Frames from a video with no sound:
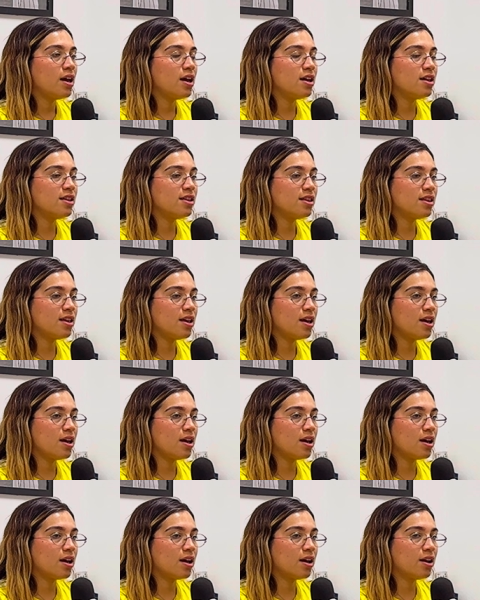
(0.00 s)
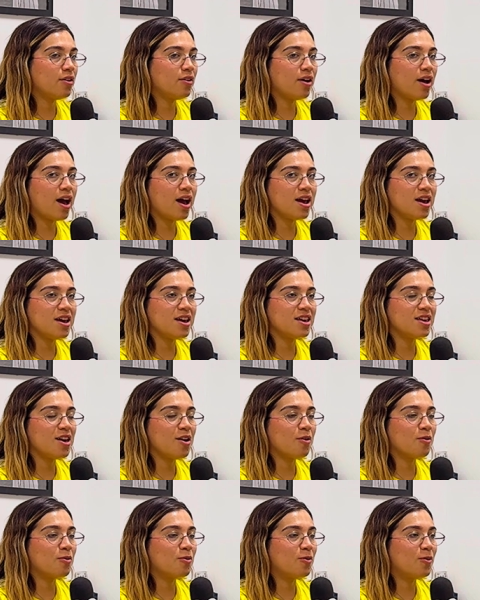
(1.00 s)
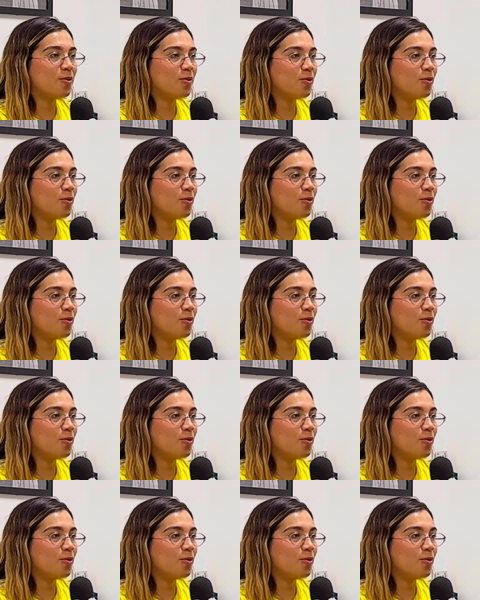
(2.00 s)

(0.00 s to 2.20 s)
este, creo, ahí llegó